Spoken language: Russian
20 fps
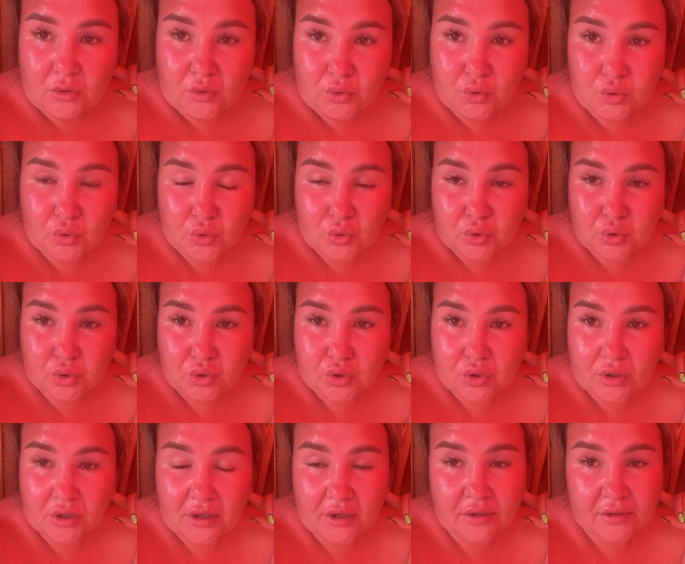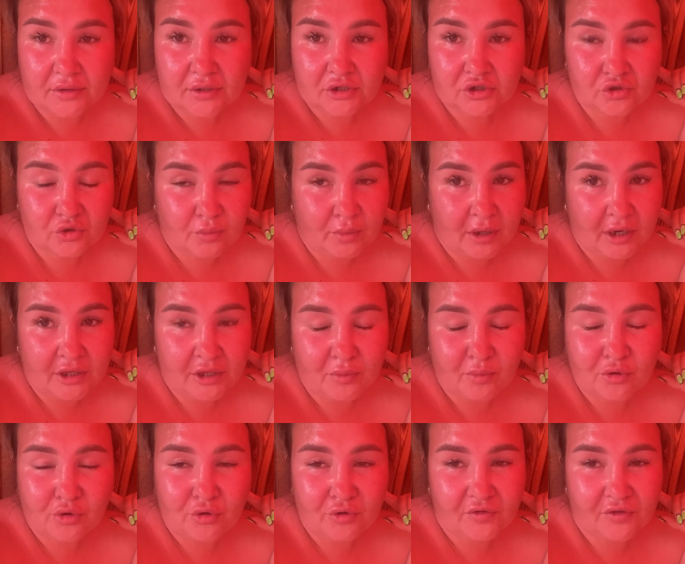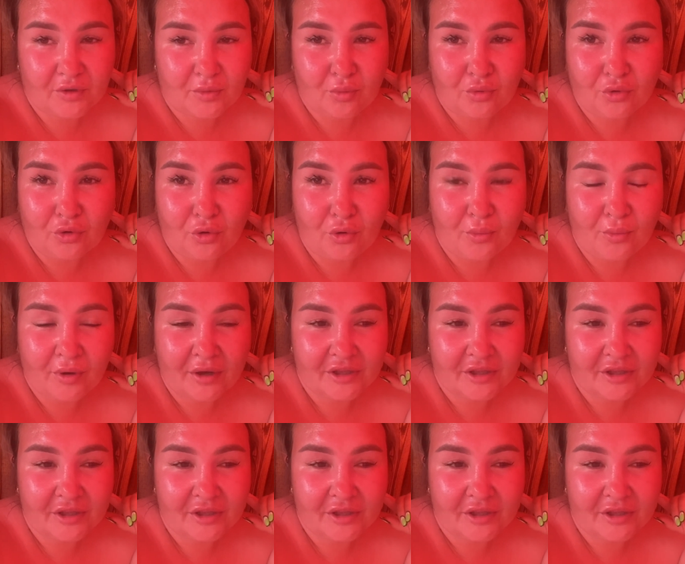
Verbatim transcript: Фух. Так что баня просто бомба.